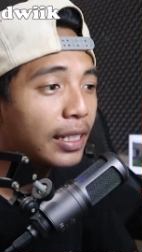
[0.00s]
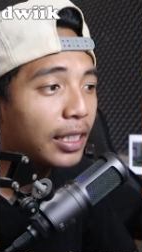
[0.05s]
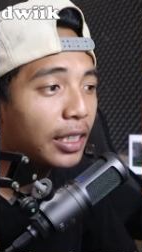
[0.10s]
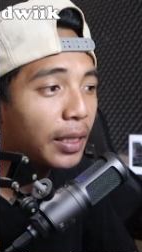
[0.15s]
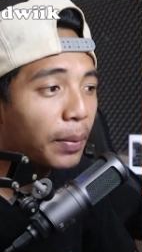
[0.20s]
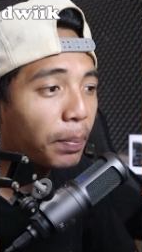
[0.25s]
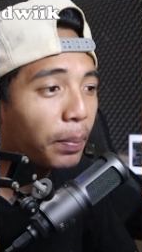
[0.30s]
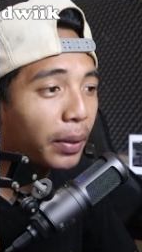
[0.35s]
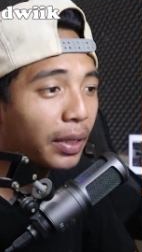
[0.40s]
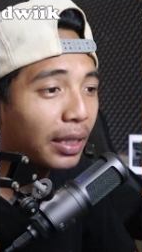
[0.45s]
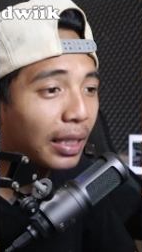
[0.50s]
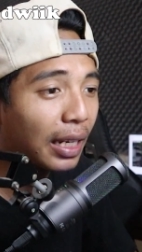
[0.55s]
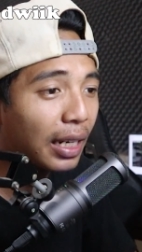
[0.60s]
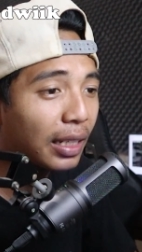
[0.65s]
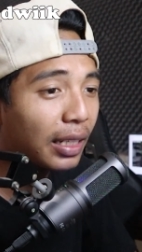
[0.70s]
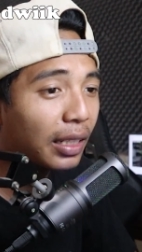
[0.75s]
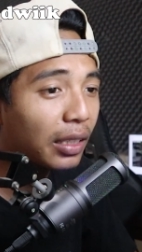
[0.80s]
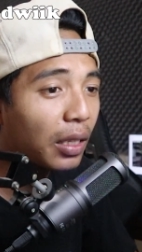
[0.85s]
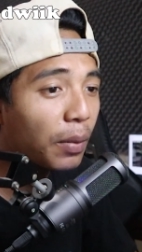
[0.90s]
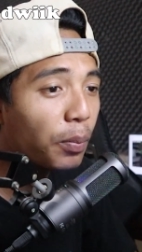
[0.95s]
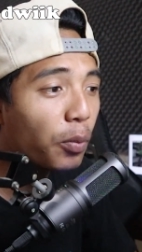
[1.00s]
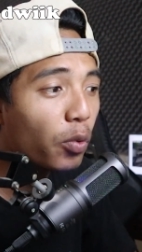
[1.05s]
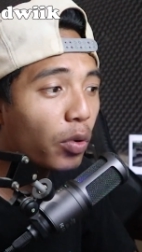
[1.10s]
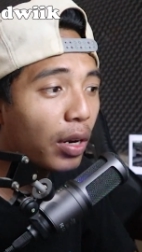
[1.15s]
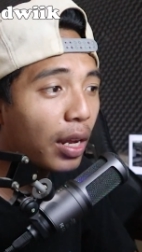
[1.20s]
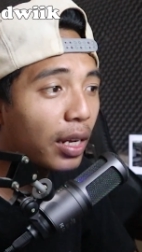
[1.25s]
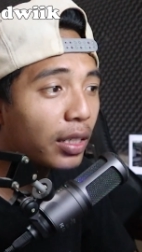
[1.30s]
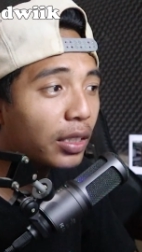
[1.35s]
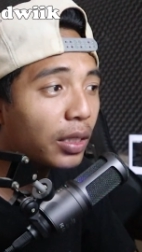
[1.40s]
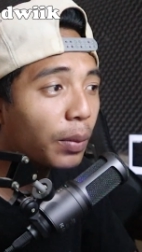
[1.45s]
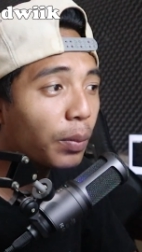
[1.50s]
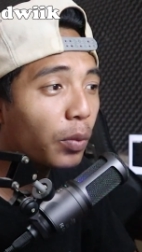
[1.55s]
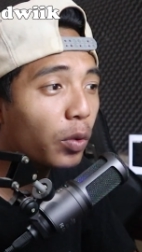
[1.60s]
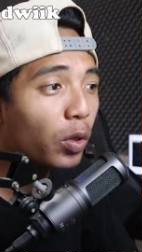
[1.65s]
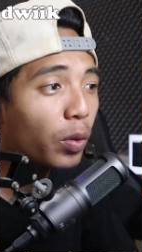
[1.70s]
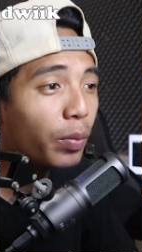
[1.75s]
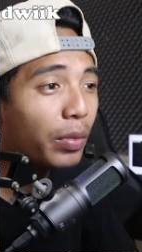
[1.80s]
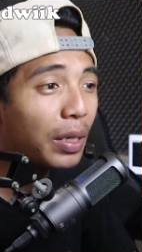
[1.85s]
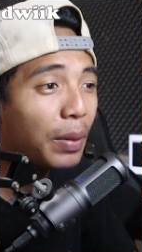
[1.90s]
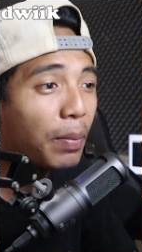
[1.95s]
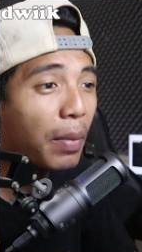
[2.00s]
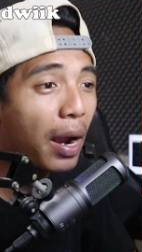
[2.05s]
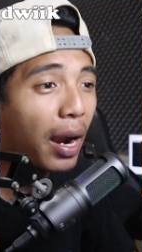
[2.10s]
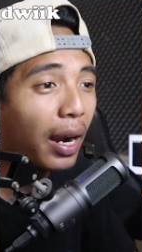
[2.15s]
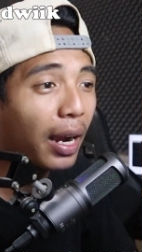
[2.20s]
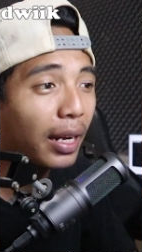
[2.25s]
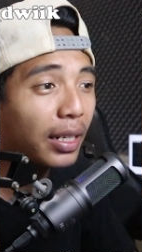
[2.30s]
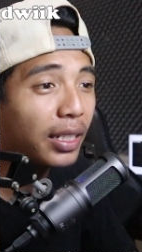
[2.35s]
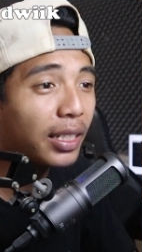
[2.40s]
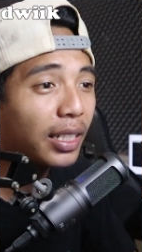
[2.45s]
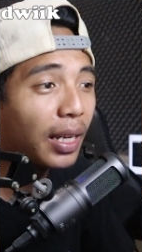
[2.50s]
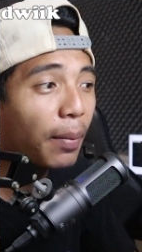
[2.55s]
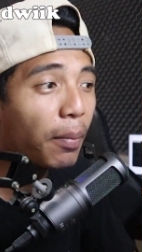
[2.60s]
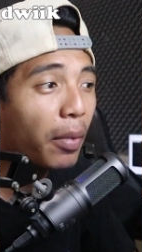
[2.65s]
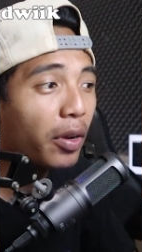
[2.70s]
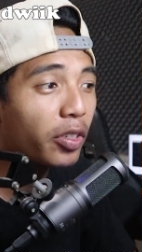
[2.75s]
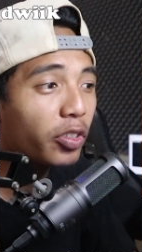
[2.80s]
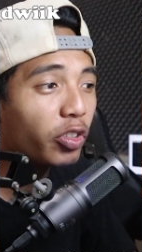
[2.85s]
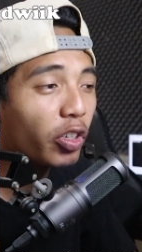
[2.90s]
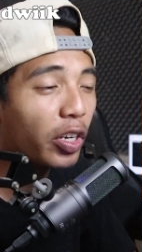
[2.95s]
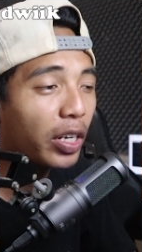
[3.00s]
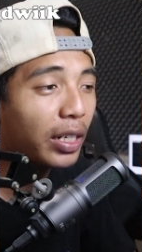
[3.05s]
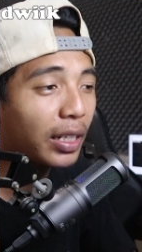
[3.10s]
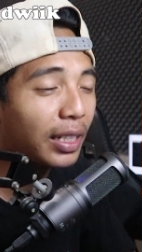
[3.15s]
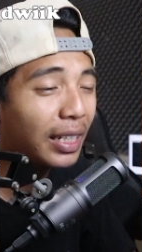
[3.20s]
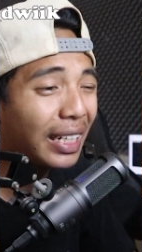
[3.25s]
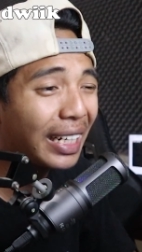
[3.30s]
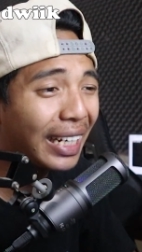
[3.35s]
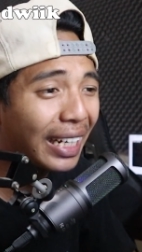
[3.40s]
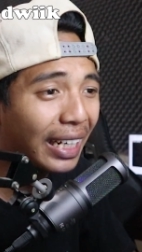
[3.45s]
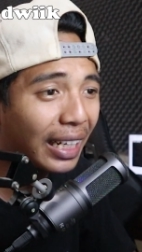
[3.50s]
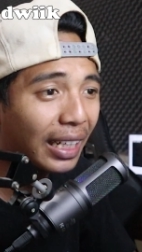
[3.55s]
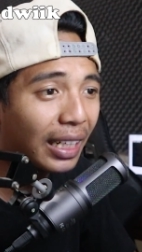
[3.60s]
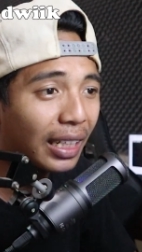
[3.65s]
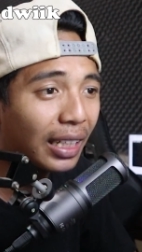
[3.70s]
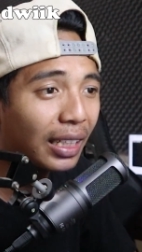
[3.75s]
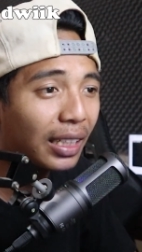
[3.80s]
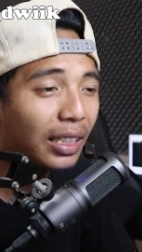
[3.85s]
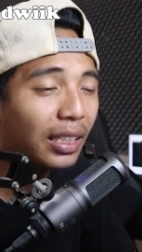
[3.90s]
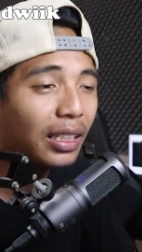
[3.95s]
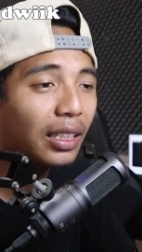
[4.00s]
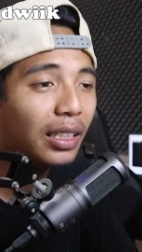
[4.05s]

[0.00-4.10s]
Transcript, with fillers: Cepetan kita pulang sebelum dimakan sama Siren Head.